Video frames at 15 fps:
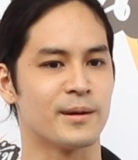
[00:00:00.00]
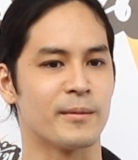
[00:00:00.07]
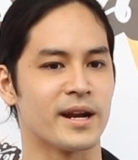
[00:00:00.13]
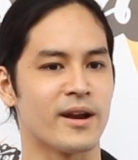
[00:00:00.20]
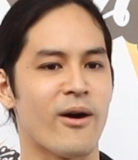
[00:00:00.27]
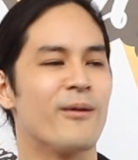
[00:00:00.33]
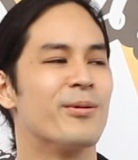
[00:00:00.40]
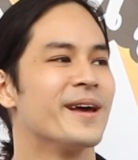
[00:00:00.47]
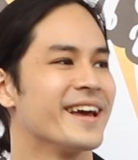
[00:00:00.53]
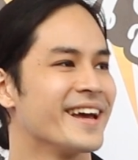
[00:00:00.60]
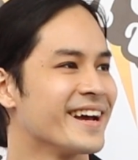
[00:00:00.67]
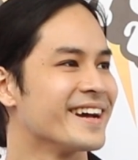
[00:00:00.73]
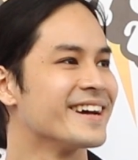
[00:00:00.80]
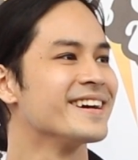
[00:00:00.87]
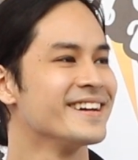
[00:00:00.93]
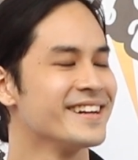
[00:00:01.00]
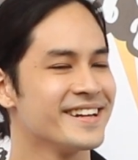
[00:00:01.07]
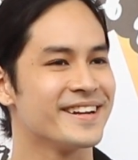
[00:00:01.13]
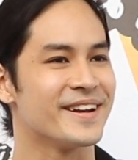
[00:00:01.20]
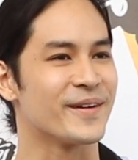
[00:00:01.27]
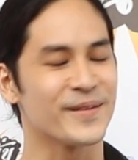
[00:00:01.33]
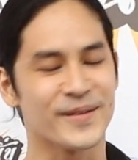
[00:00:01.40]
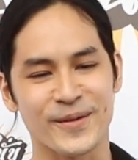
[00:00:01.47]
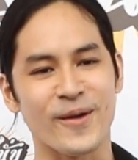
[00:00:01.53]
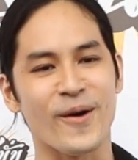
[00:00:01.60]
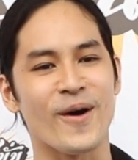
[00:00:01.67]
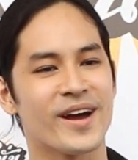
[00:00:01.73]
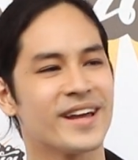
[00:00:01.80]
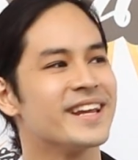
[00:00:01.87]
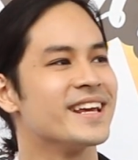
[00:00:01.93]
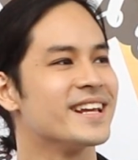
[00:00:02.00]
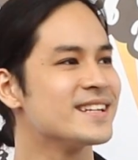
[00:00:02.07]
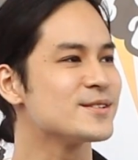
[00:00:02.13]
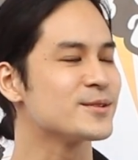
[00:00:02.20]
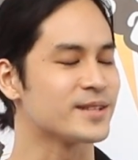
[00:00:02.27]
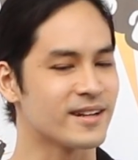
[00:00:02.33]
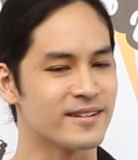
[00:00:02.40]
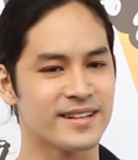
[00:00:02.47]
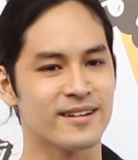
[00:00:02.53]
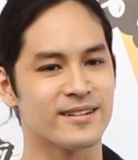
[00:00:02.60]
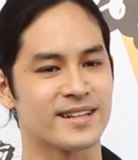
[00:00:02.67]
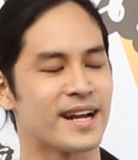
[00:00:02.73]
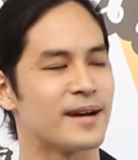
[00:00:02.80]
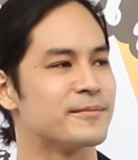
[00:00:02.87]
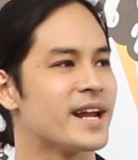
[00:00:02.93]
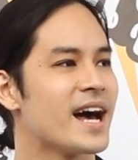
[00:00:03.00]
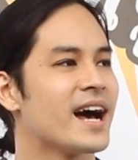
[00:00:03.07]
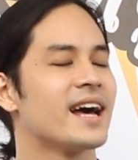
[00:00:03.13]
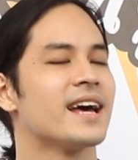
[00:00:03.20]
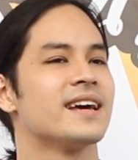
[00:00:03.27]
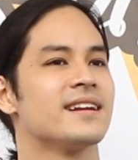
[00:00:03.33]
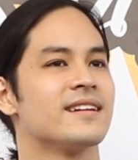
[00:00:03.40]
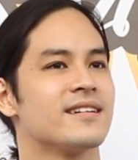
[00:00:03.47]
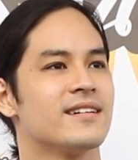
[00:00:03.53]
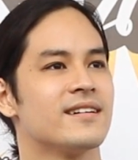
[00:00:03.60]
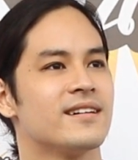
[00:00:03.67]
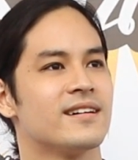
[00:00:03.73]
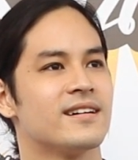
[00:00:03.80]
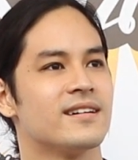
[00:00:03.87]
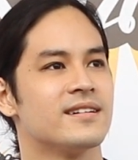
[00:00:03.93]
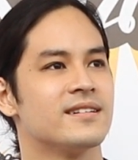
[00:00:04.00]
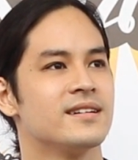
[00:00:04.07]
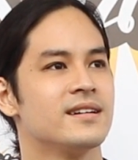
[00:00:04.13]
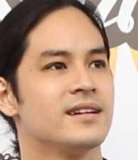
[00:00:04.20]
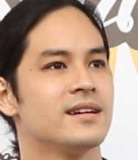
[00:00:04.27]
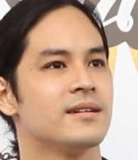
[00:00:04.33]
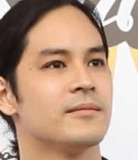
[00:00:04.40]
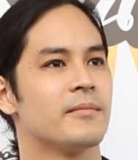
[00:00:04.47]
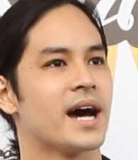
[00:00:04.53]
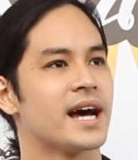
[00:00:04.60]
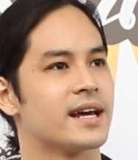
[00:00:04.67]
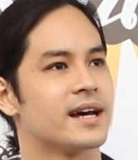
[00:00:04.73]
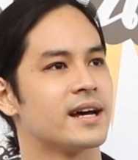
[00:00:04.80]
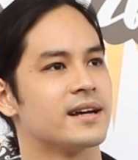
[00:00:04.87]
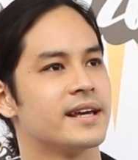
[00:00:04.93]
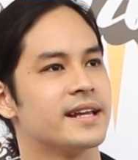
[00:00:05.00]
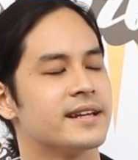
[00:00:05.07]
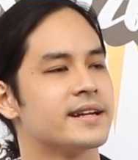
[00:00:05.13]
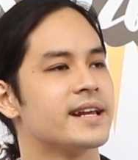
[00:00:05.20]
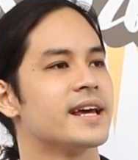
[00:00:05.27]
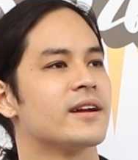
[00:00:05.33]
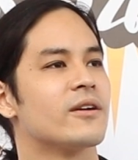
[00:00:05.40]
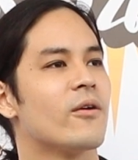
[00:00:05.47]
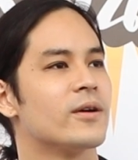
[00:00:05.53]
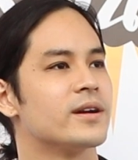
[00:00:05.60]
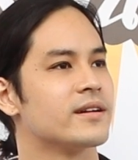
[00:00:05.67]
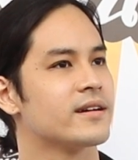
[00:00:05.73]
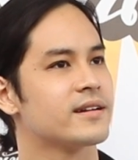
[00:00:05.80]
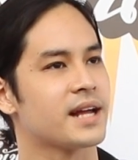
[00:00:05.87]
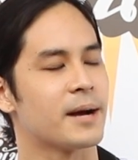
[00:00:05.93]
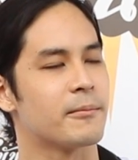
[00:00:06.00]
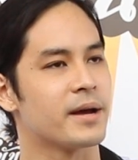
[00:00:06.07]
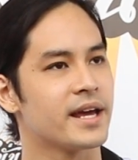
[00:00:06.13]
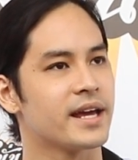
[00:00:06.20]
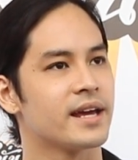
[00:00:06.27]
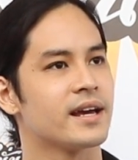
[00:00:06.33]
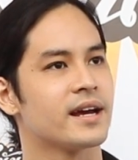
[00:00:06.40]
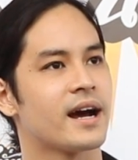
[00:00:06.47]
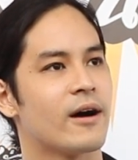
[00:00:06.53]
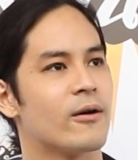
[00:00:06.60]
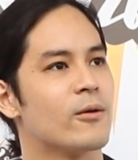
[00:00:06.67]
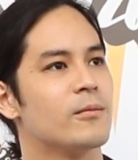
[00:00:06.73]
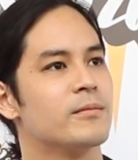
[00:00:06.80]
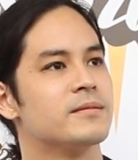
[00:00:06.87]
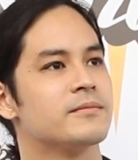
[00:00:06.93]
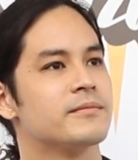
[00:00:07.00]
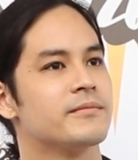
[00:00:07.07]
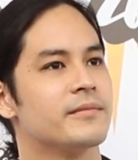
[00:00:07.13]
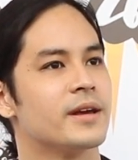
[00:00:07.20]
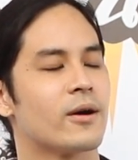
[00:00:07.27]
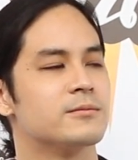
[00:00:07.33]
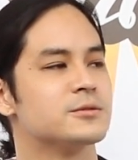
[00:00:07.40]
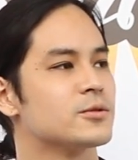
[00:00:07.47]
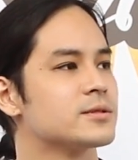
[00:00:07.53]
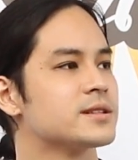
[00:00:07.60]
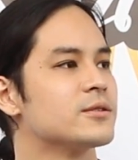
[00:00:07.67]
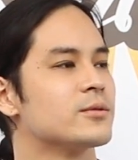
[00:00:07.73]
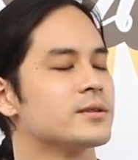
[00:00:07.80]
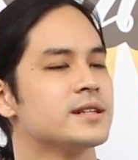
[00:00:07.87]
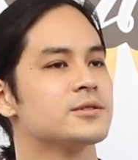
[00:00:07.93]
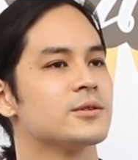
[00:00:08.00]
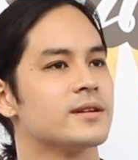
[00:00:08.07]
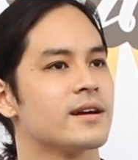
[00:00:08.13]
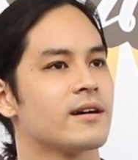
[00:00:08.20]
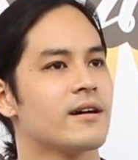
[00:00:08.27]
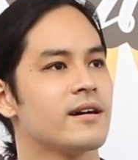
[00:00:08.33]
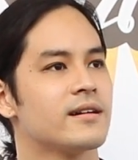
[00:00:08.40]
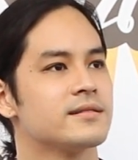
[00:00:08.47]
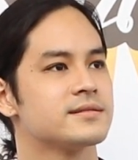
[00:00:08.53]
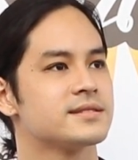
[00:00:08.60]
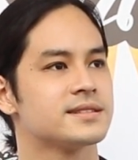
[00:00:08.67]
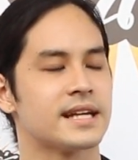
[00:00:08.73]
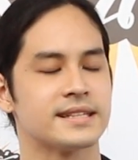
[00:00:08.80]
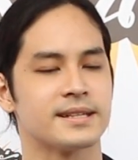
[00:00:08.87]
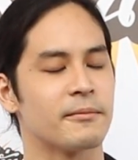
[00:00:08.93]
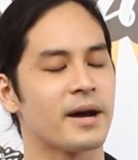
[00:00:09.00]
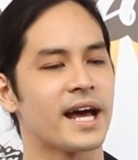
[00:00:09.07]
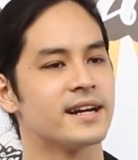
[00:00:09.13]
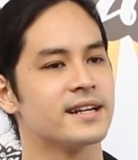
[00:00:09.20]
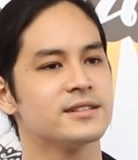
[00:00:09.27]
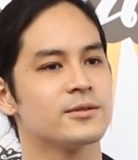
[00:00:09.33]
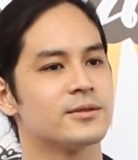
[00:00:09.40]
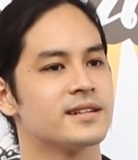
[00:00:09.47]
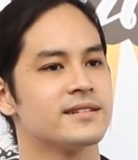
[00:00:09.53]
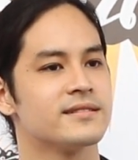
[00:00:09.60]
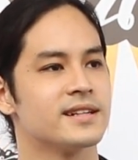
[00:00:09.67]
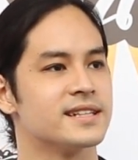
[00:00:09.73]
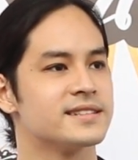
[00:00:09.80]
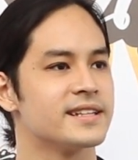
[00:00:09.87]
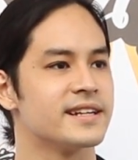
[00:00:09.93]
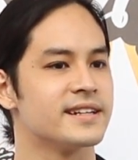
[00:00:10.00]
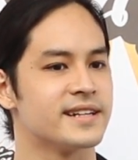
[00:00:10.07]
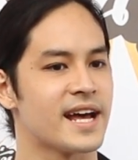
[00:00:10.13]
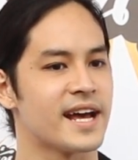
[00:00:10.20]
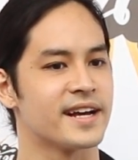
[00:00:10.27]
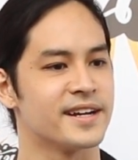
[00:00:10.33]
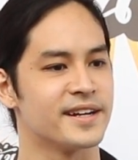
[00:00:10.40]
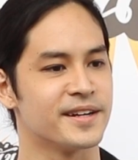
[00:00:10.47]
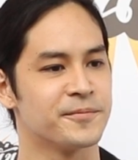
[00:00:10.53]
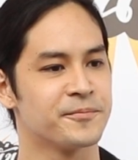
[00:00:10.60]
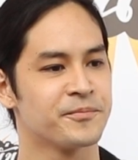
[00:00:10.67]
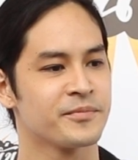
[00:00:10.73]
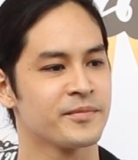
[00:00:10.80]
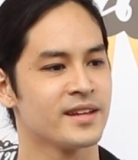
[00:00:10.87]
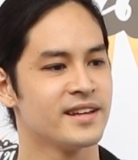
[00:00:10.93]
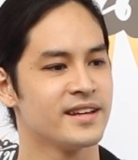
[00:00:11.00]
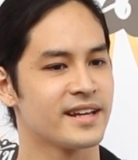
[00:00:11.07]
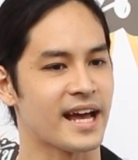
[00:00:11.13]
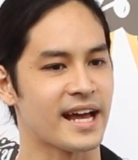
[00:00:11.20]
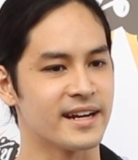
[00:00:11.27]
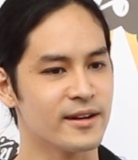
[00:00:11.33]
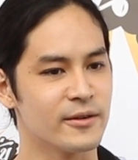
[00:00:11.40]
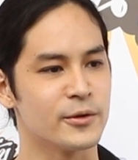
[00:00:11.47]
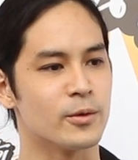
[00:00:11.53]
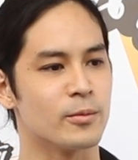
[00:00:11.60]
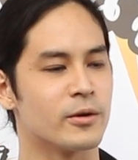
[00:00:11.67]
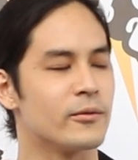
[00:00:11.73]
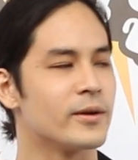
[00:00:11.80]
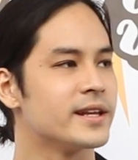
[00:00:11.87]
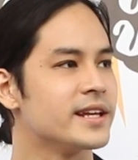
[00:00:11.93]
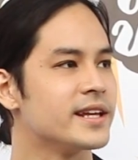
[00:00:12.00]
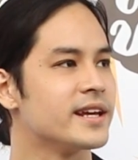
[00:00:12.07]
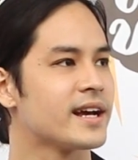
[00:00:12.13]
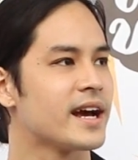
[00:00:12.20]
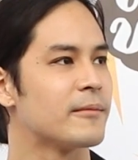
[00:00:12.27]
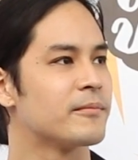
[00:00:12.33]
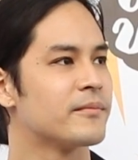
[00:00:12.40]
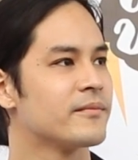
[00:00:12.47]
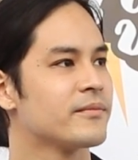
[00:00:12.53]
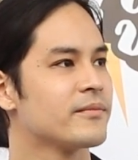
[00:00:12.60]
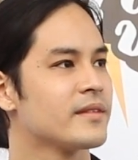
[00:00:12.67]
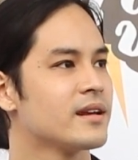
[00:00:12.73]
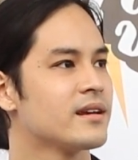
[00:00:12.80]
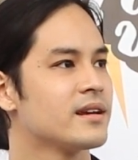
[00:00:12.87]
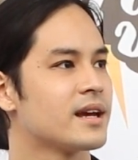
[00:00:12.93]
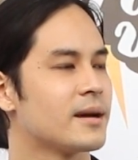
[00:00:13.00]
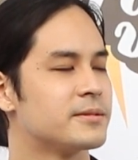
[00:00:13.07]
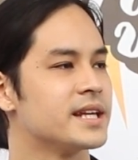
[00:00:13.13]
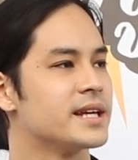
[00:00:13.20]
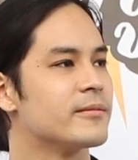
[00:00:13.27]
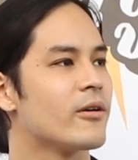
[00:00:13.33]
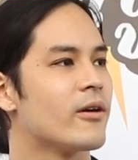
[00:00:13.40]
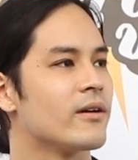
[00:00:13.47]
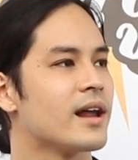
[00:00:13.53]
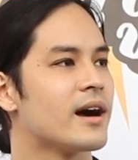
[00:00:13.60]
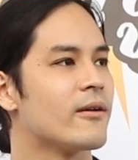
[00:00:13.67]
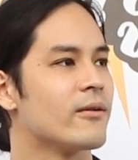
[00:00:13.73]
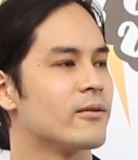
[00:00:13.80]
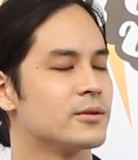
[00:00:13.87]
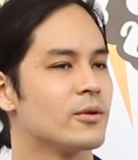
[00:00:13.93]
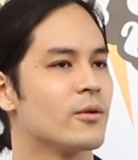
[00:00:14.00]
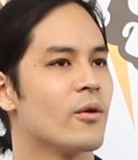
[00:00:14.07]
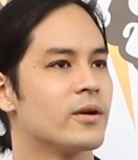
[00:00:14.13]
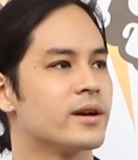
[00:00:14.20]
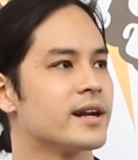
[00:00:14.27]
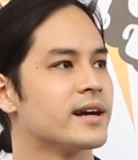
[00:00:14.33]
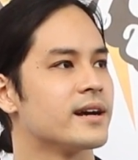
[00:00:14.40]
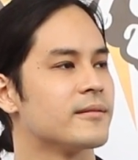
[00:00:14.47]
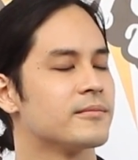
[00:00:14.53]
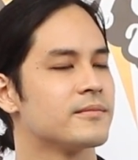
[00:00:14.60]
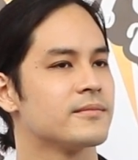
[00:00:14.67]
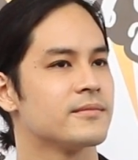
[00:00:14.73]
มาร้องเพลงเราก็ต้องร้องให้ดีที่สุดเท่าที่เราจะทำได้แล้วก็มาเอนเตอร์เทนคนก็ทำให้เขามีความสุขสนุกที่สุดแล้วก็แต่สำคัญที่สุดเหนือสิ่งอื่นใดคือการที่เราอยู่บนเวทีกับทีมของเราทุกคนนะครับ